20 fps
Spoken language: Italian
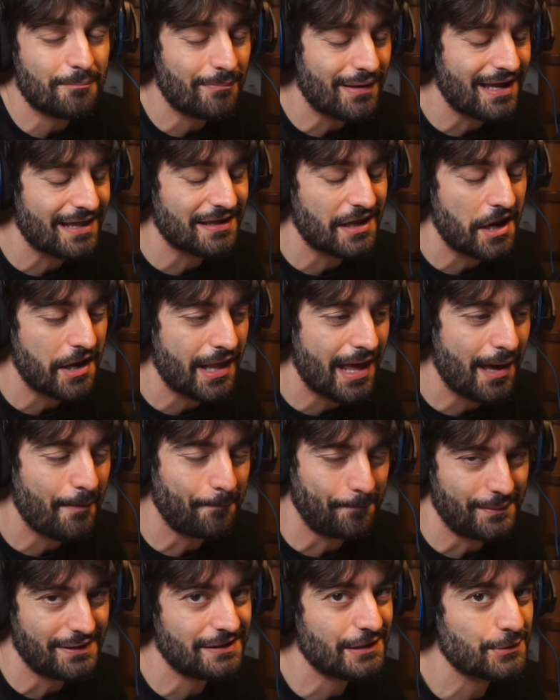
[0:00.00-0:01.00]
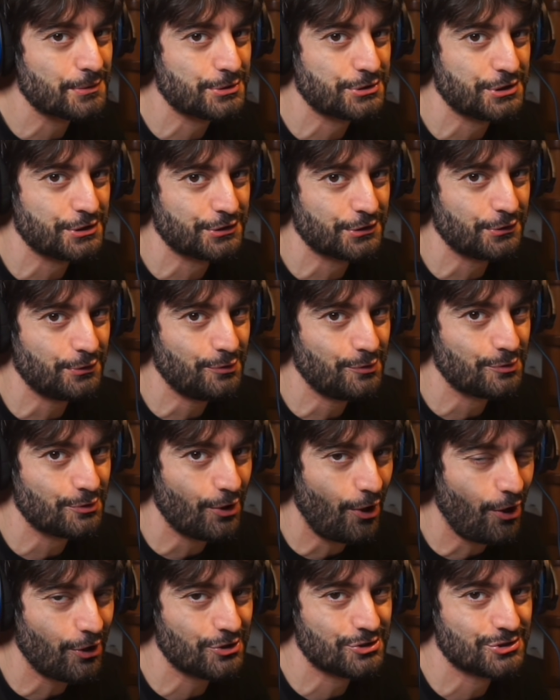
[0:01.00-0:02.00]
Bene, ne è appena uscito
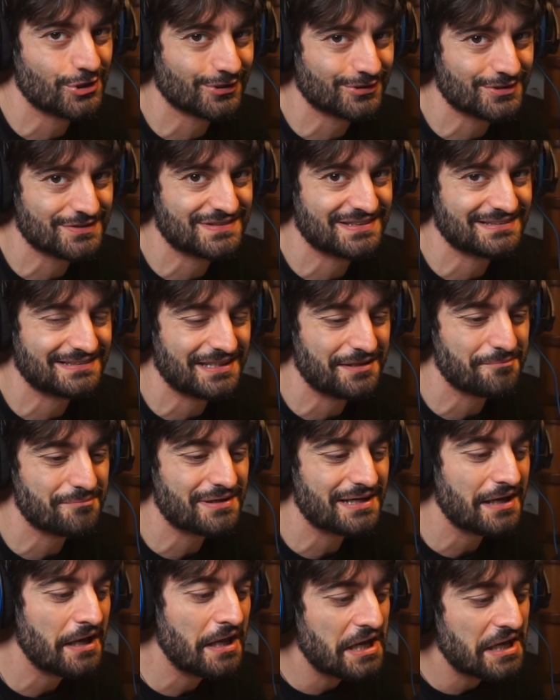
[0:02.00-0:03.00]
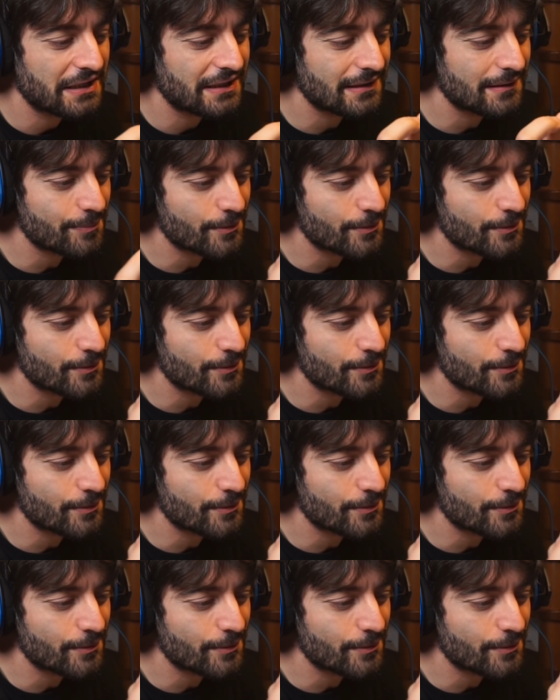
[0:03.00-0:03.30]
uno oggi 8 settembre che